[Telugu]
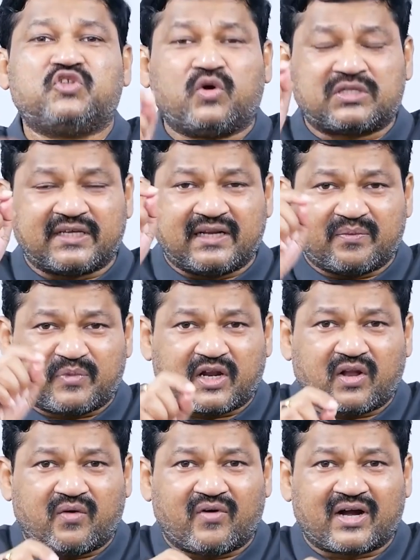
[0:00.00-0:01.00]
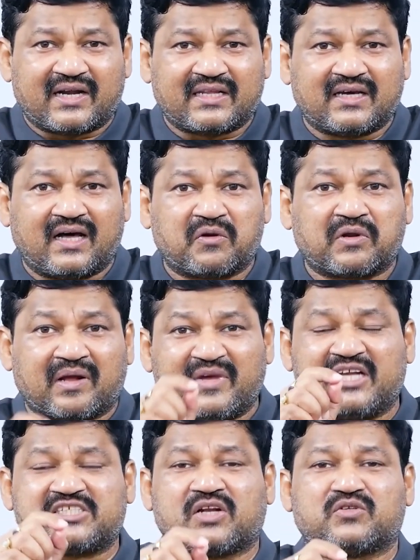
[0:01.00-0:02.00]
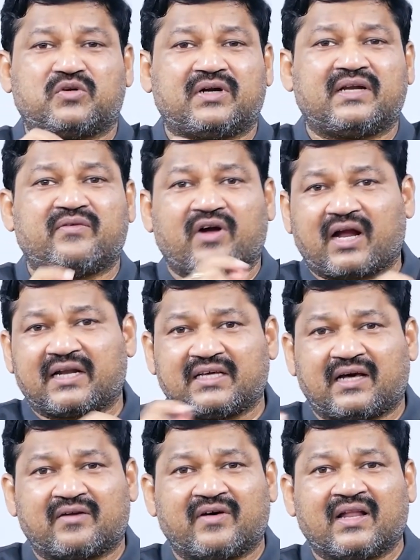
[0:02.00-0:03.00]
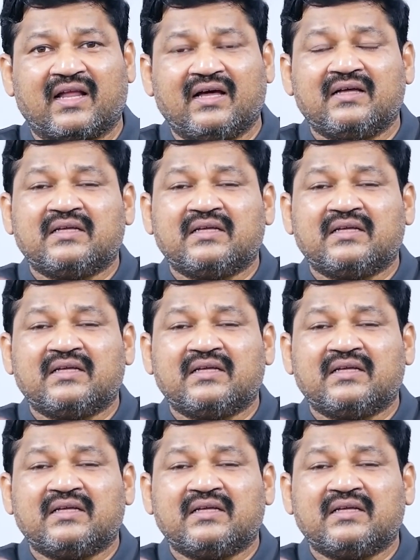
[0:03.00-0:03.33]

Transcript: జ్యోతి అనే పేరులో ఒకటి ఆరు రమేష్ చూడండి ఒకటి ఆరు వల్ల